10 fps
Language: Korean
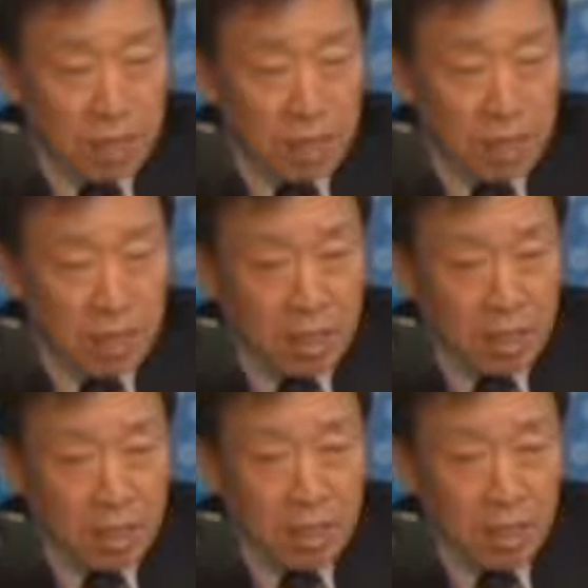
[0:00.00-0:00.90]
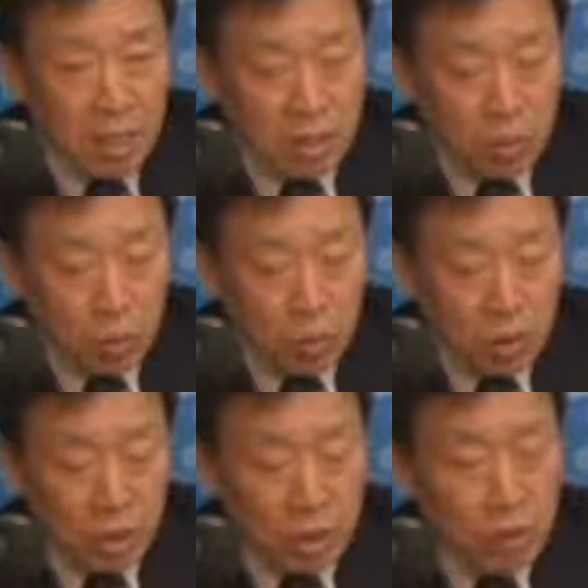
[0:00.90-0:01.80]
만에 어,
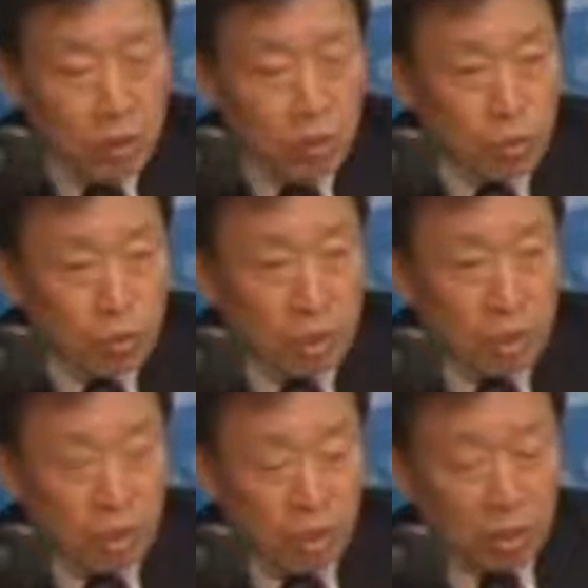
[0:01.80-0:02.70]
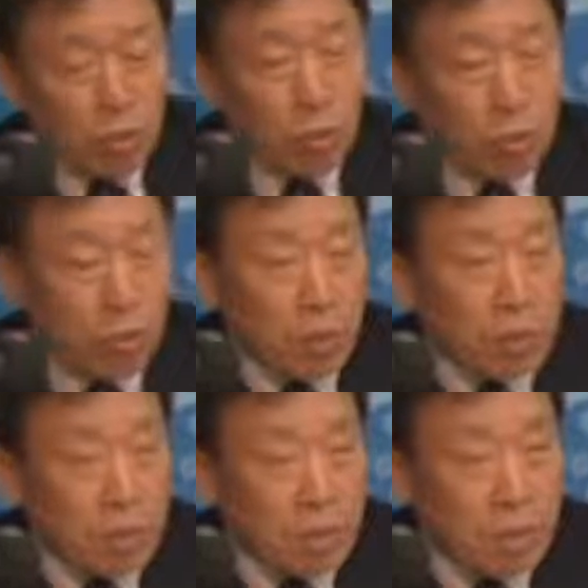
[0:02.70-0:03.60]
도시의 비중이 인구로
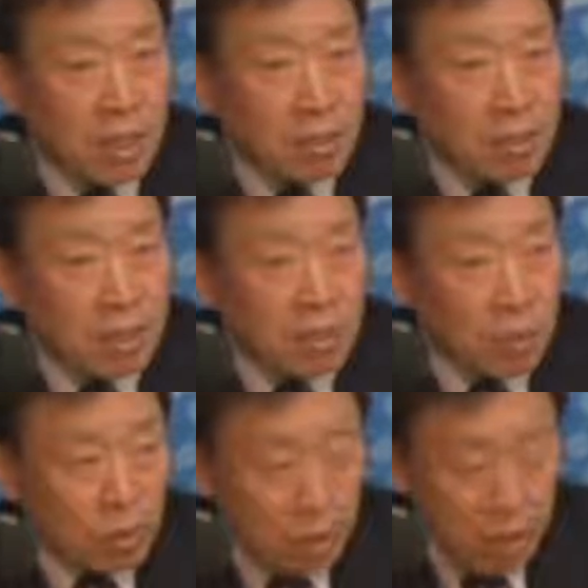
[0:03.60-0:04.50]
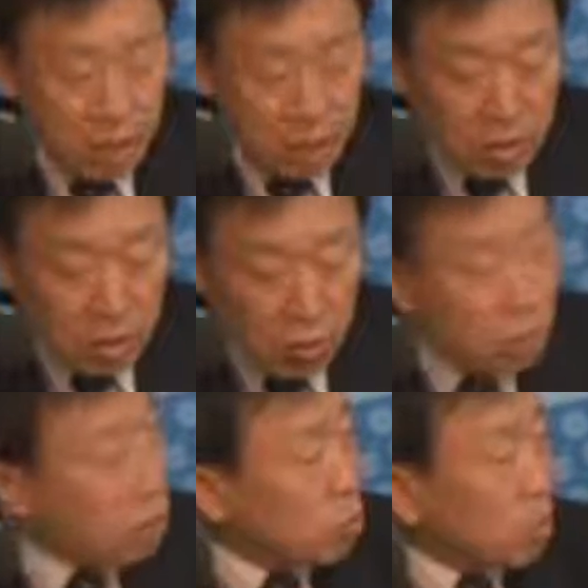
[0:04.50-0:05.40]
보면 한 30%에서
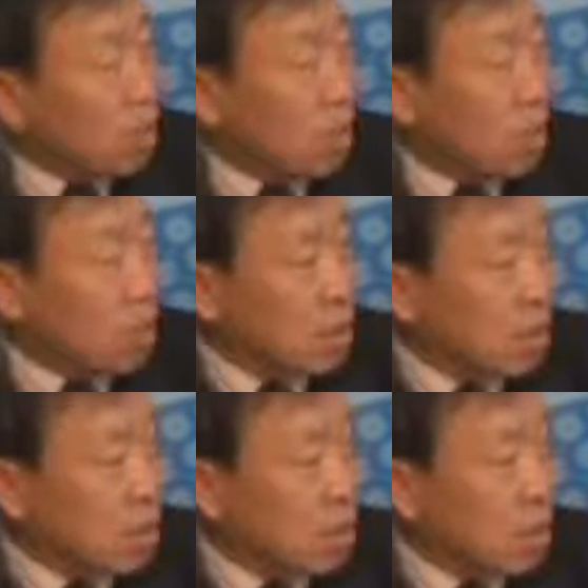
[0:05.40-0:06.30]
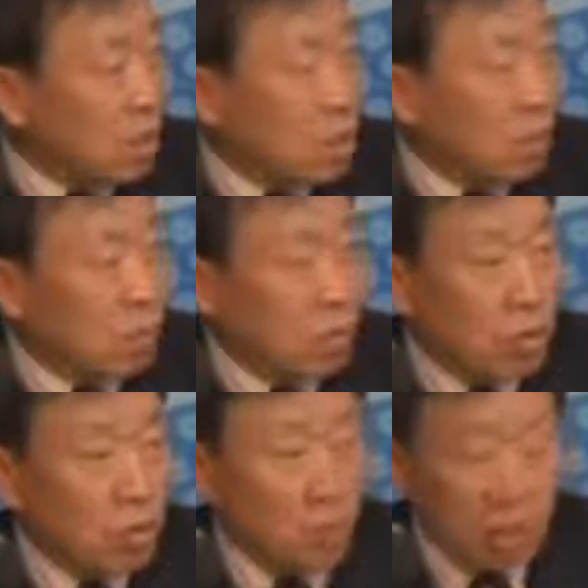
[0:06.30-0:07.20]
90%까지
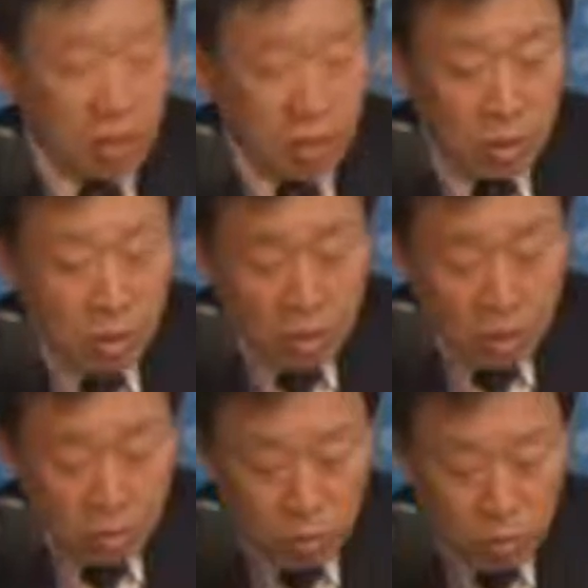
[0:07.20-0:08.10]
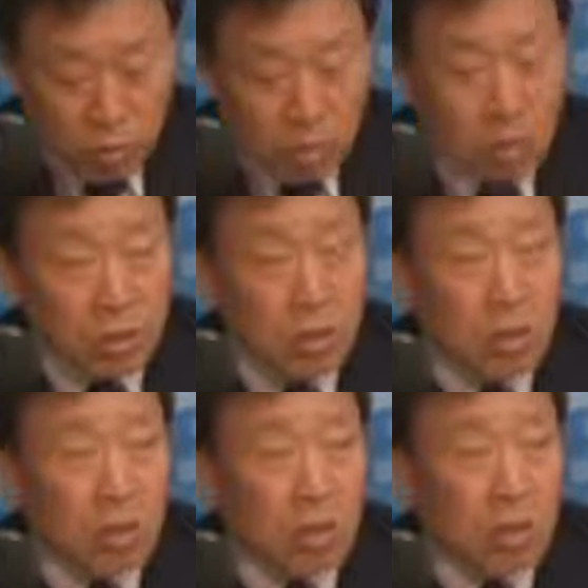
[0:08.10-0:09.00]
뭐 이렇게 커짐으로 해서